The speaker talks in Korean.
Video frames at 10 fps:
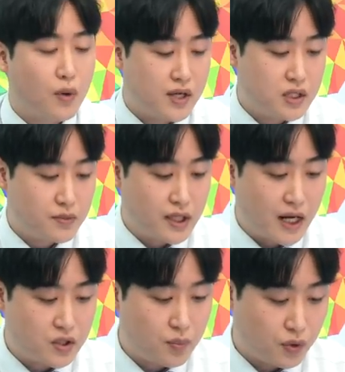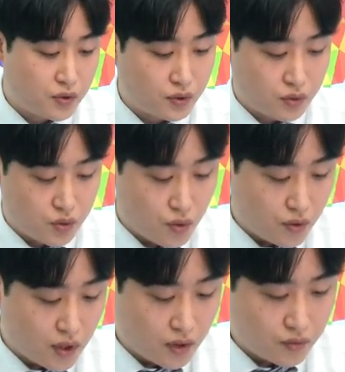관심을 가져보는 것도 좋을
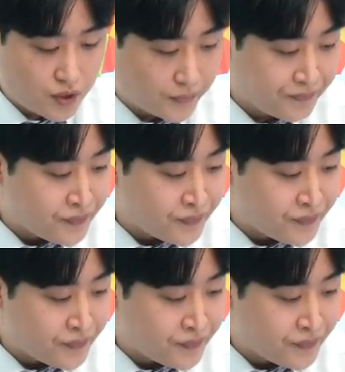것 같고요.